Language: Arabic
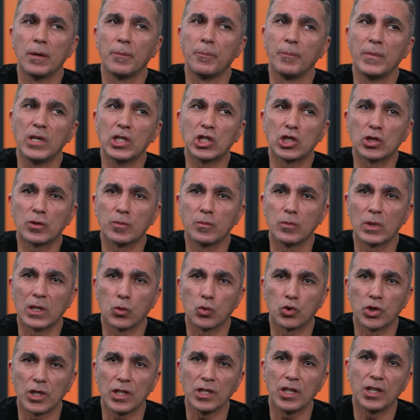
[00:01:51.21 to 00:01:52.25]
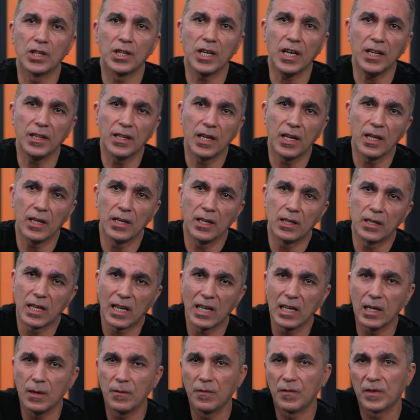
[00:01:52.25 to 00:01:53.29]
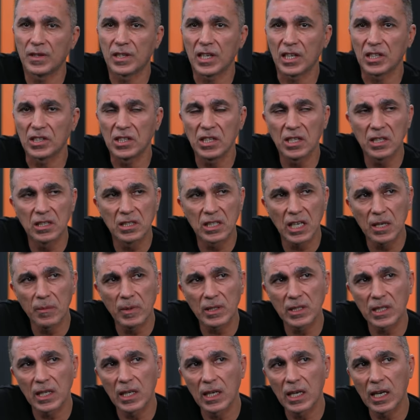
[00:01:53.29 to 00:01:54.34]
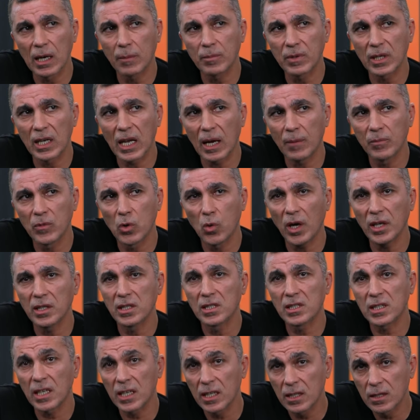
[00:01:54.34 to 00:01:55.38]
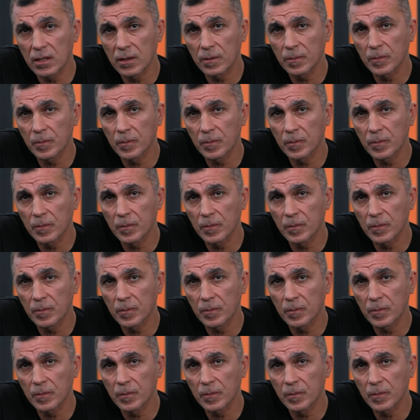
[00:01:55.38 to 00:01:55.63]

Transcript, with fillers: مش منوطين ان احنا نتكلم في تجديد زي مثلا الكابتن عبد الواحد السيد